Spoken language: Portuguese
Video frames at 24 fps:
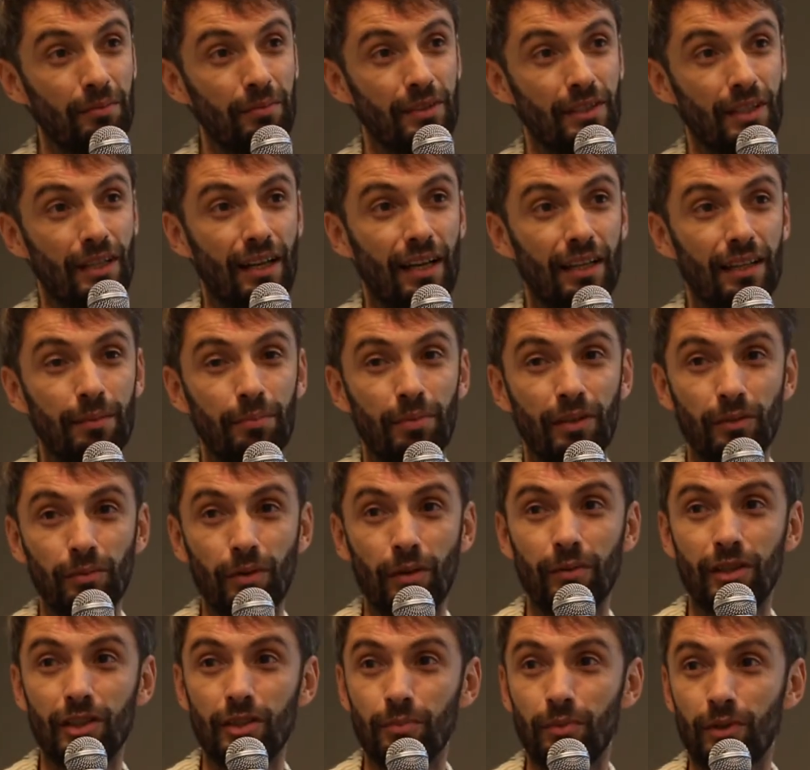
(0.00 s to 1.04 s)
gerada
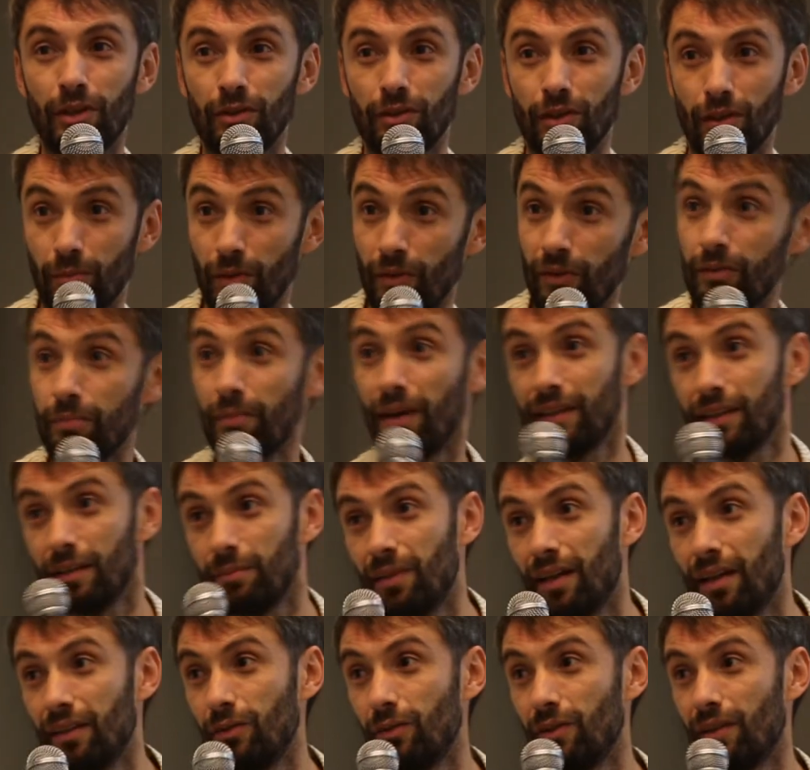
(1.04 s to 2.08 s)
principalmente por automóveis mata
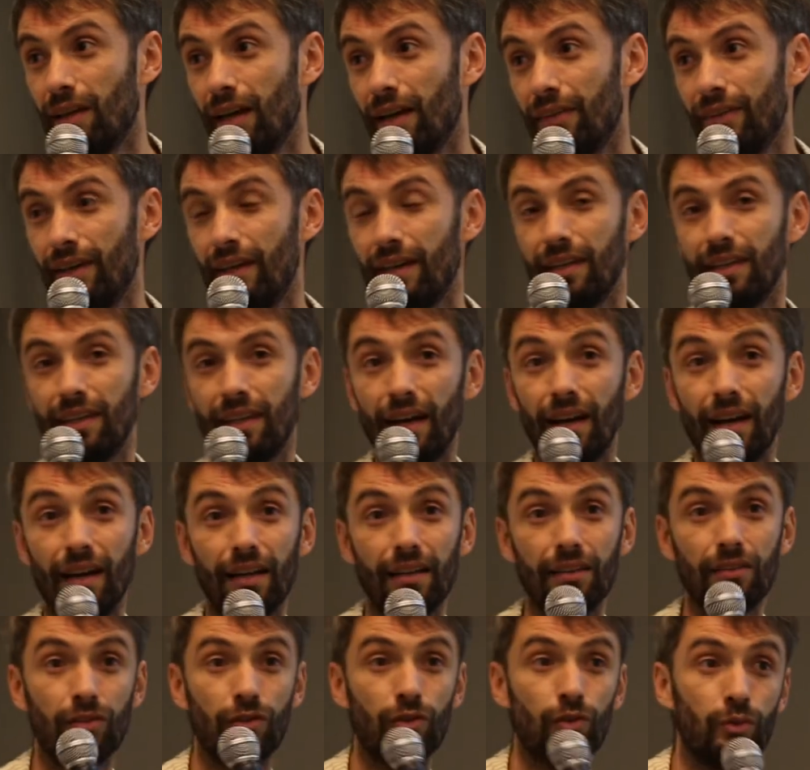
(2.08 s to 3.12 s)
mais do que a dengue e a
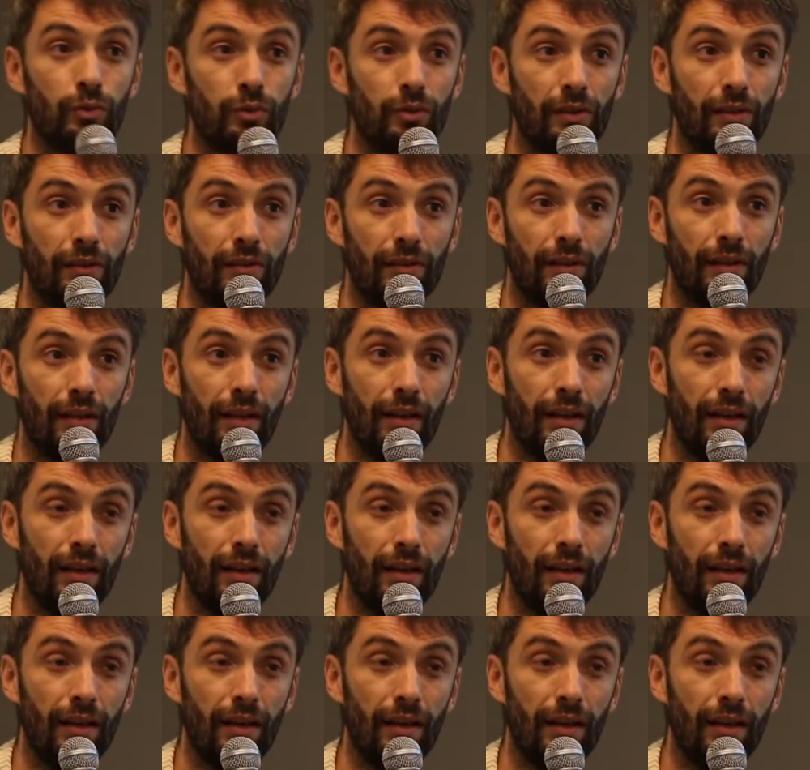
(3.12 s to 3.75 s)
AIDS juntas.